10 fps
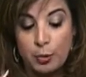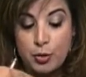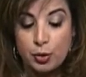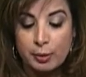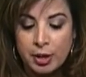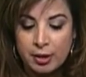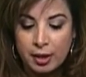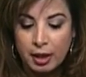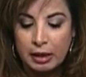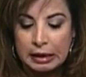المسلمين
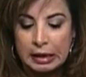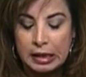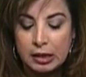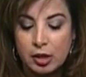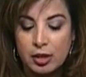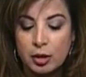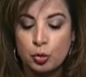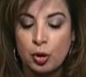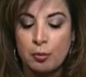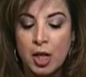رايحين
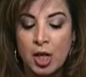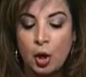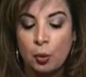لقريتهم